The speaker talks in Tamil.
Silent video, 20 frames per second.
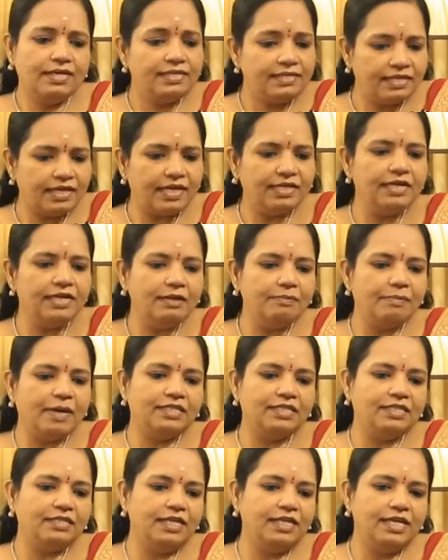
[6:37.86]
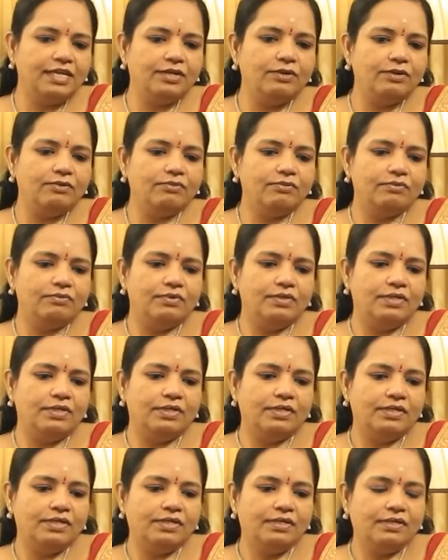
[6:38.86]
இந்த கண்களை பார்த்துக்கிட்டே இருக்கணும்
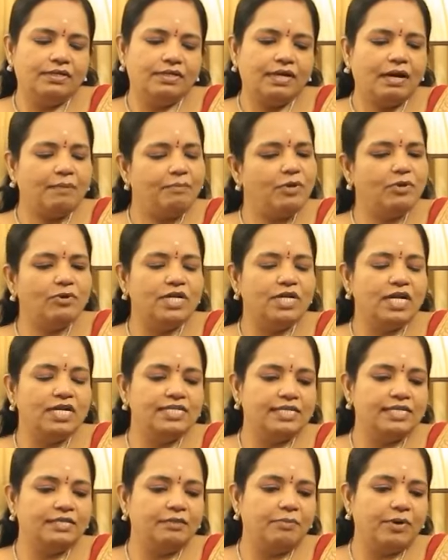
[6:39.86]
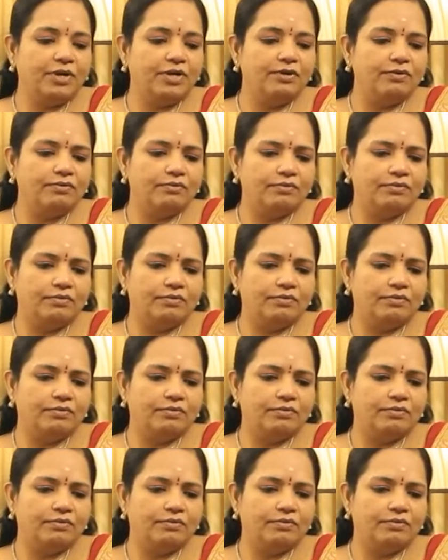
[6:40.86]
அப்புறம் ஒரு நாள் செத்து போயிடணும்